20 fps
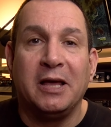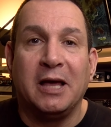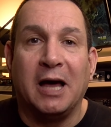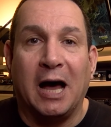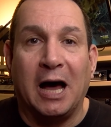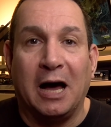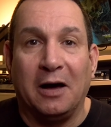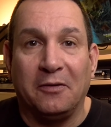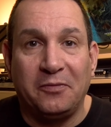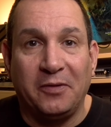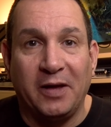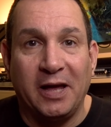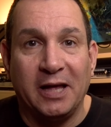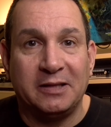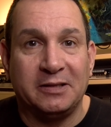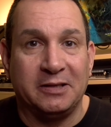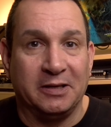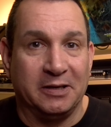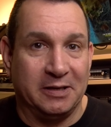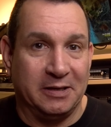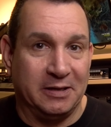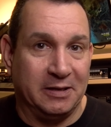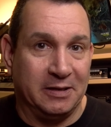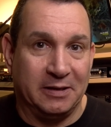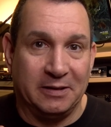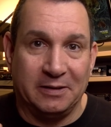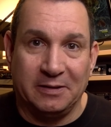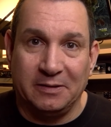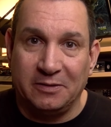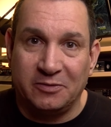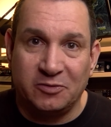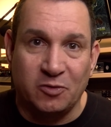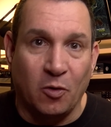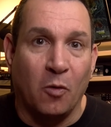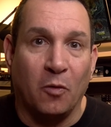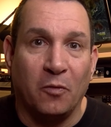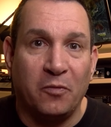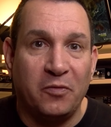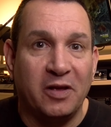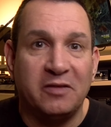En fait, euh, ce
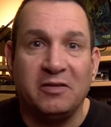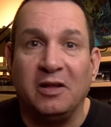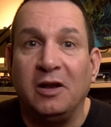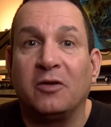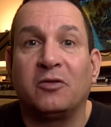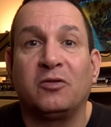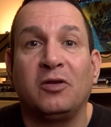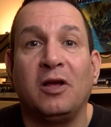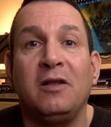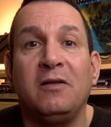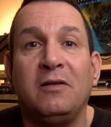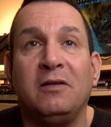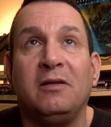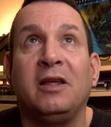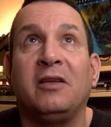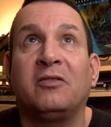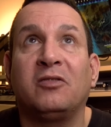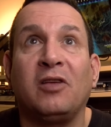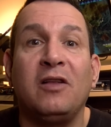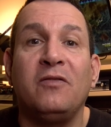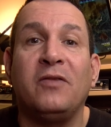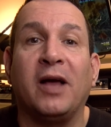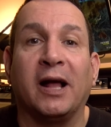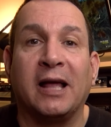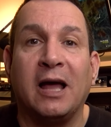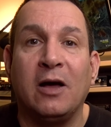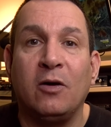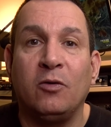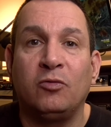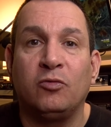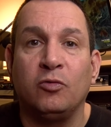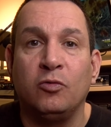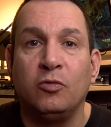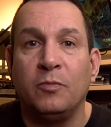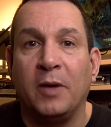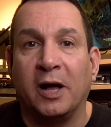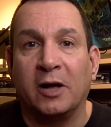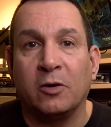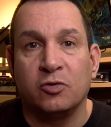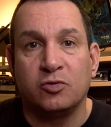qu'on fait, c'est le seul, les seules vacances où
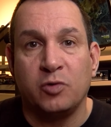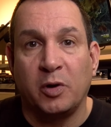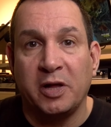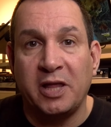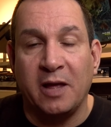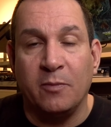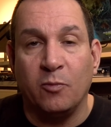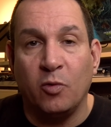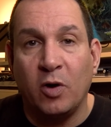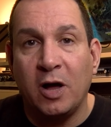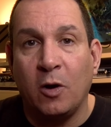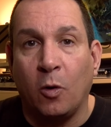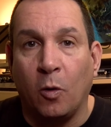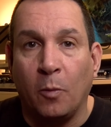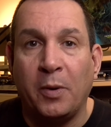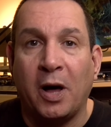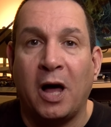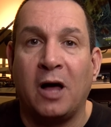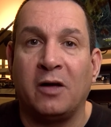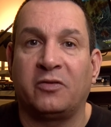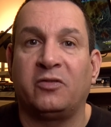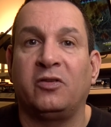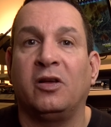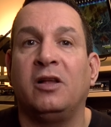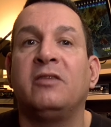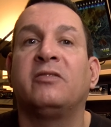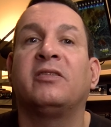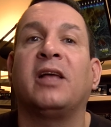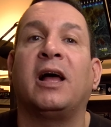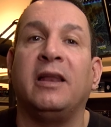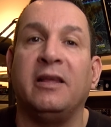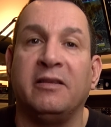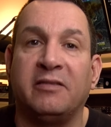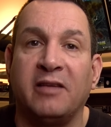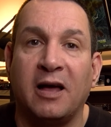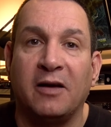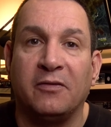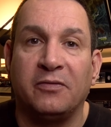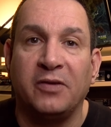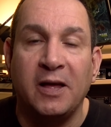ma conjointe et moi, on part seul sans les
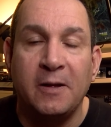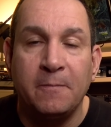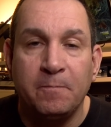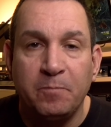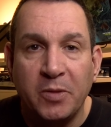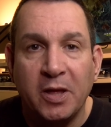enfants.